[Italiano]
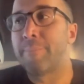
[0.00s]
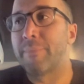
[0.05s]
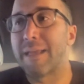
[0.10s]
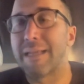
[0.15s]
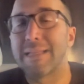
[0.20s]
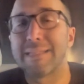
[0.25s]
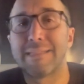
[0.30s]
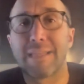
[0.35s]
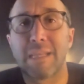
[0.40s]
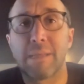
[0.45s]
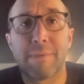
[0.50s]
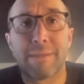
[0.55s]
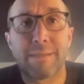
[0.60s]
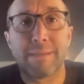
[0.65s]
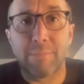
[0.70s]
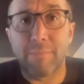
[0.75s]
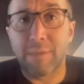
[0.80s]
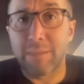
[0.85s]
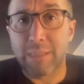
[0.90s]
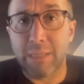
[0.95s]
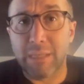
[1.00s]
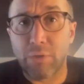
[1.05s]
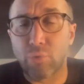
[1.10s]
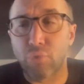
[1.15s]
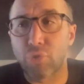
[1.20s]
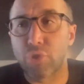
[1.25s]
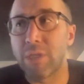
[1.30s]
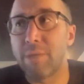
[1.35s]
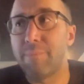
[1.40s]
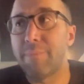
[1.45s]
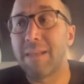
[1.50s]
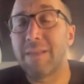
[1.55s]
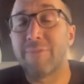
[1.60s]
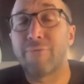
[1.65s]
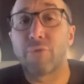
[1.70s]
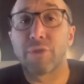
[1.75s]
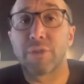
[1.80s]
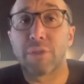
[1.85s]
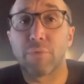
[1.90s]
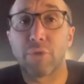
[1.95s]
da essere immediatamente riconoscibili.
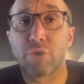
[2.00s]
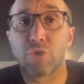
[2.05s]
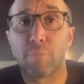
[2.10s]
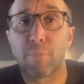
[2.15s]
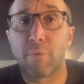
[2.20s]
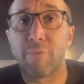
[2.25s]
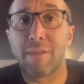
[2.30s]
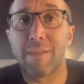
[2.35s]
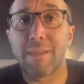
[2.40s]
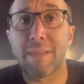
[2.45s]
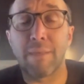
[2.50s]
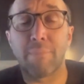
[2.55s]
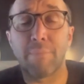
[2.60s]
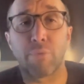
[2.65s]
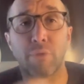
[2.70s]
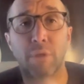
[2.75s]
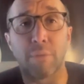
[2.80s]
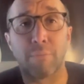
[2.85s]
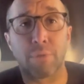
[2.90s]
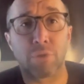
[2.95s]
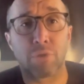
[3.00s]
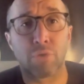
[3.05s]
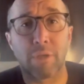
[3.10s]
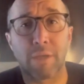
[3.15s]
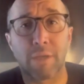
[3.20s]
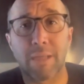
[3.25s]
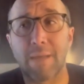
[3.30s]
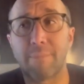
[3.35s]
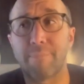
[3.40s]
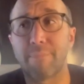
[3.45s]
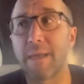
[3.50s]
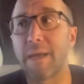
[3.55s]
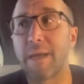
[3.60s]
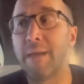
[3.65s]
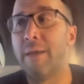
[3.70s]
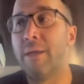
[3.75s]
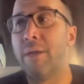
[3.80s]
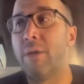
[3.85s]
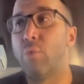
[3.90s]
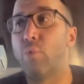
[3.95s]
Forse questo può valere per una persona che
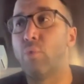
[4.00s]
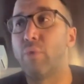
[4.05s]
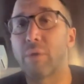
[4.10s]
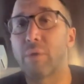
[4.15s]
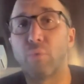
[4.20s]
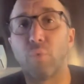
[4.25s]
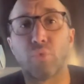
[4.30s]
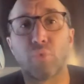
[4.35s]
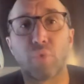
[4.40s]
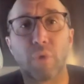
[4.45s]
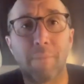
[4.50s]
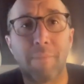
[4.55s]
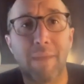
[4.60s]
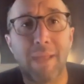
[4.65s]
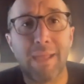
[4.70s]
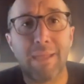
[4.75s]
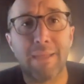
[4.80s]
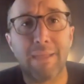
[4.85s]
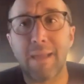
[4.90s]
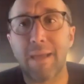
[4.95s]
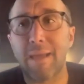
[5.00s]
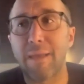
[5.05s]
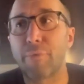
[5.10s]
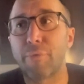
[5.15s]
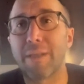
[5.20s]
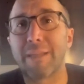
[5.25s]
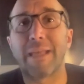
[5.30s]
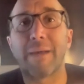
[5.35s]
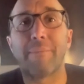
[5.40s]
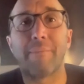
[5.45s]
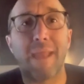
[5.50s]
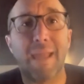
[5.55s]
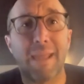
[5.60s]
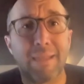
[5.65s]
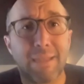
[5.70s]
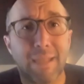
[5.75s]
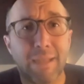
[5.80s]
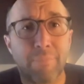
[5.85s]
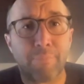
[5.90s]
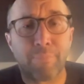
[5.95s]
abbia una cultura media e un'età
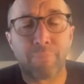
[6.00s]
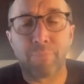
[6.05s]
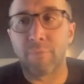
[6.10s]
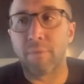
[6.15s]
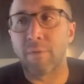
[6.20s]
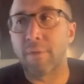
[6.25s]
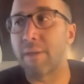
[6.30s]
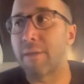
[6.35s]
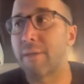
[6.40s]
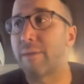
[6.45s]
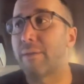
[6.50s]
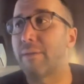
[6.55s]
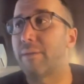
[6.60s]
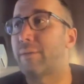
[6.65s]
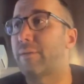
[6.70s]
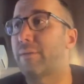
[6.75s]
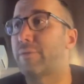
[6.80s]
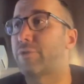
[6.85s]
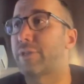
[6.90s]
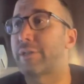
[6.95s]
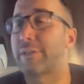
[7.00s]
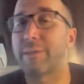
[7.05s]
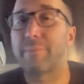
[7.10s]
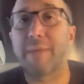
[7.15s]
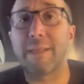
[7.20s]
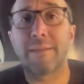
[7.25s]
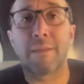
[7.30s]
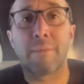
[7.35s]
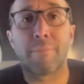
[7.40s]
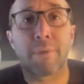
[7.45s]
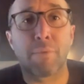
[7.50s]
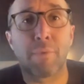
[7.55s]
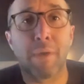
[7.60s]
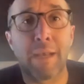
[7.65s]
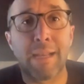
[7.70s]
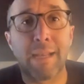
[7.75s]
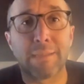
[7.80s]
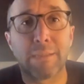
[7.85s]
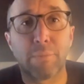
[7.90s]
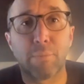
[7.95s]
media. Eh, certamente per
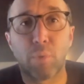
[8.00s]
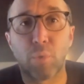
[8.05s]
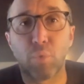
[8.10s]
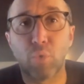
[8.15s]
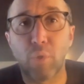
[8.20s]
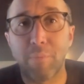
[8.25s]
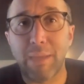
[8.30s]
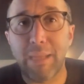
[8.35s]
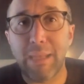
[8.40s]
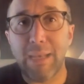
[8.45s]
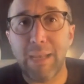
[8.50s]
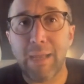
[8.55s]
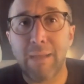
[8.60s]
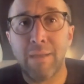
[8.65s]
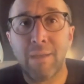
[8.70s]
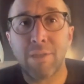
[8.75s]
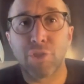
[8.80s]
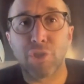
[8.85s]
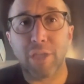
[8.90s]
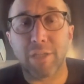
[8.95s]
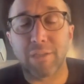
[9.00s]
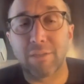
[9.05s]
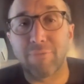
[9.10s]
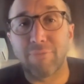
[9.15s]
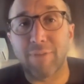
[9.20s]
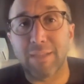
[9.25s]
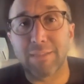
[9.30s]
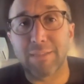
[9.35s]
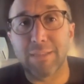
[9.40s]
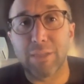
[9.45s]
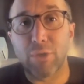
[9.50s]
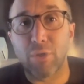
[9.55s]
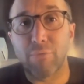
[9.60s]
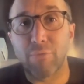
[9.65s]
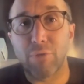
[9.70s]
quelli nati dopo il 2000, certi fatti del